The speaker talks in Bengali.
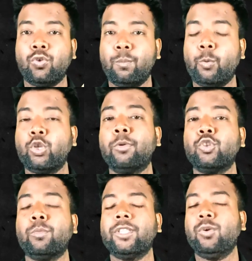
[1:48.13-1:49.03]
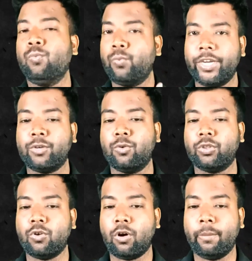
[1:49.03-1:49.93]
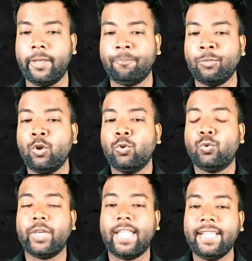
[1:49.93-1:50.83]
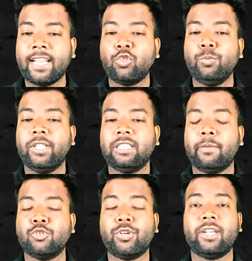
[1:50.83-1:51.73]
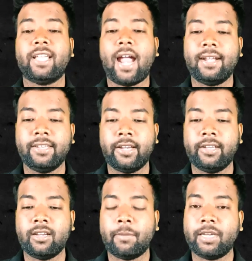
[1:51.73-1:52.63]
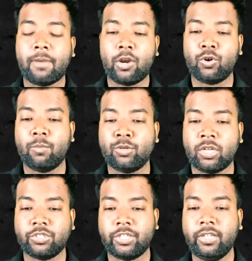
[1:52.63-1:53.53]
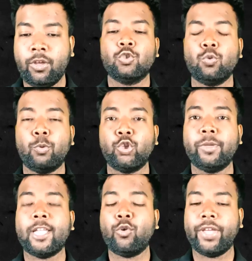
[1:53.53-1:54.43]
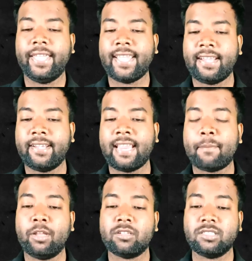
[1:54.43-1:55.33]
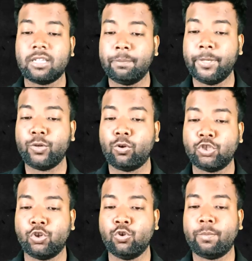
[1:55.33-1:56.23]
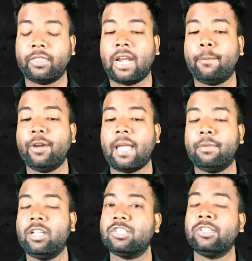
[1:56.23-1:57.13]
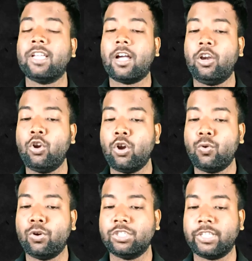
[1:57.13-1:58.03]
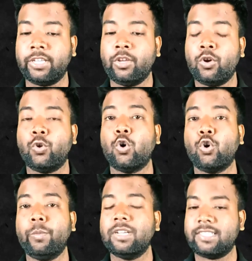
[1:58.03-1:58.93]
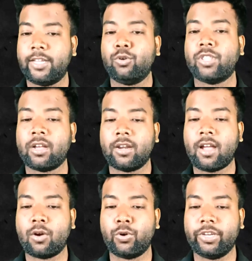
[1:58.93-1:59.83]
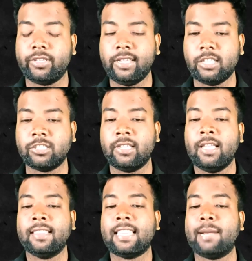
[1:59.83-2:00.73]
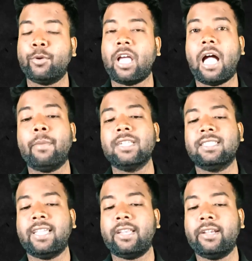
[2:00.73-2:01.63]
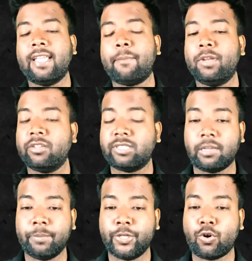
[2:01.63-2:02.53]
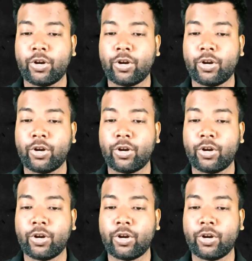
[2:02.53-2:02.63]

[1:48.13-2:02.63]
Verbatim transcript: তো প্রথমত তোমাদের ওয়েট করতে হবে তো এইটা তুমি দেখতে পাচ্ছ এটা একটা ক্যান্ডিডেটের আমি এটা ভালো করে বোঝাচ্ছি সো প্রথমে দেখো এই ক্যান্ডিডেটে অ্যাপ্লিকেশন সাবমিট করেছিল তারপরে অ্যাপ্লিকেশনকে আনলক করেছে ডকুমেন্টস এরও থাকার কারণে ঠিক আছে তারপরে আবার সেই ক্যান্ডিডেটে অ্যাপ্লিকেশন সাবমিট